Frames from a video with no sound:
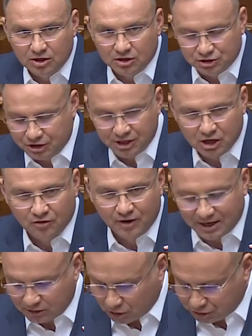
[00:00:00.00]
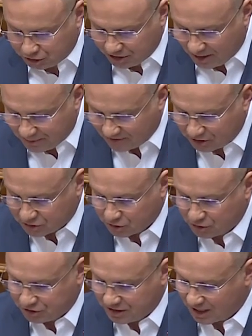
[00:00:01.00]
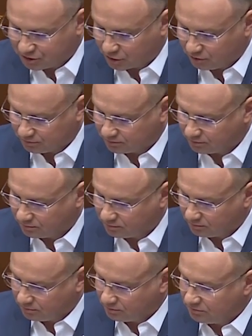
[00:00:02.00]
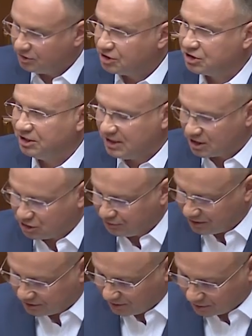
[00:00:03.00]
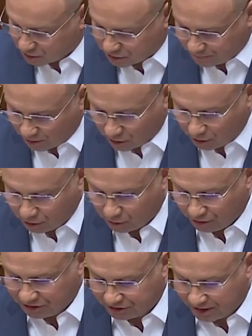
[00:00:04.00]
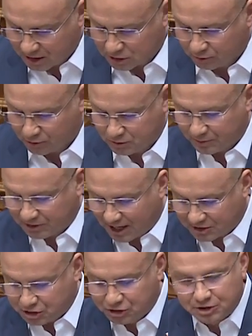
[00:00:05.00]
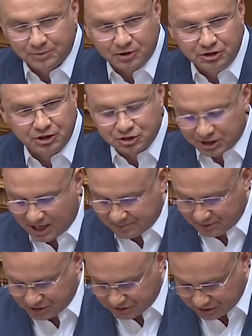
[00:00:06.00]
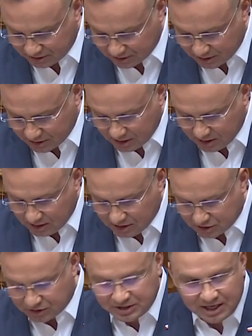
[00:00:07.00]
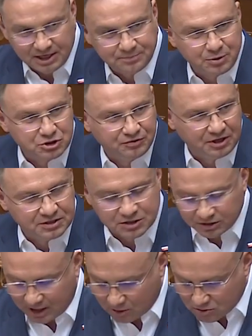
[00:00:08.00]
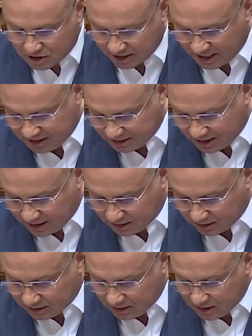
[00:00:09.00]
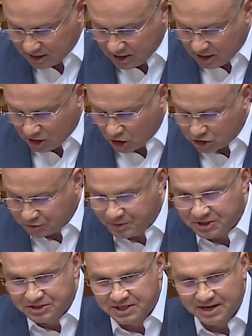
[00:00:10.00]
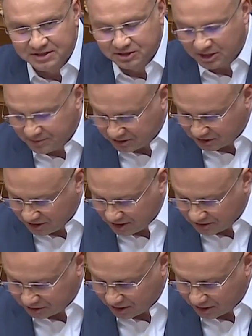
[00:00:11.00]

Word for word: czy jego wartości naprawdę coś znaczą jeżeli dla świętego spokoju, interesów gospodarczych czy politycznych ambicji zostanie poświęcona Ukraina, choćby centymetr jej